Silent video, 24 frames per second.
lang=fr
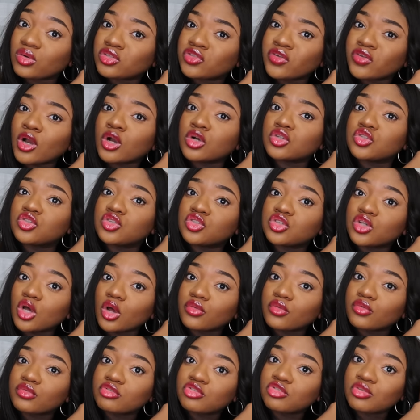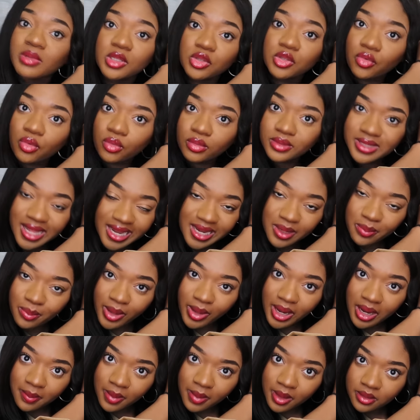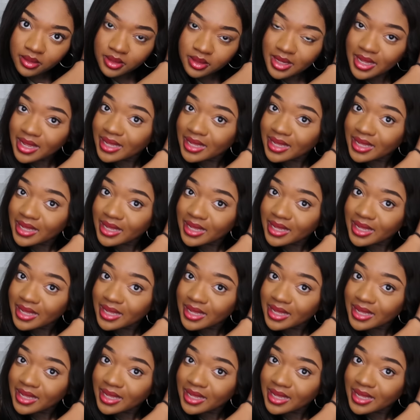Tu vois quand tu sors du métro, n'allez pas là-bas